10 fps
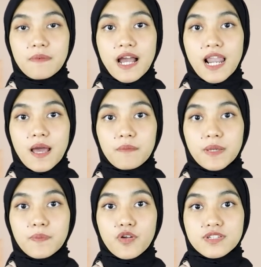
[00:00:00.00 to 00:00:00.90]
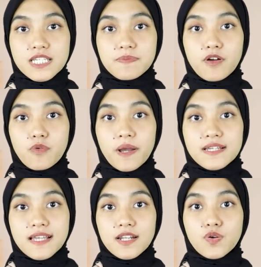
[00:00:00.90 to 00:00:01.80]
mengalami proses
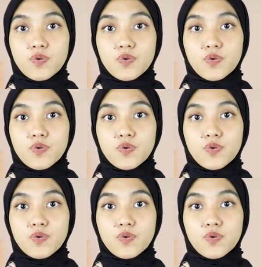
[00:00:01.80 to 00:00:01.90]
pengupasan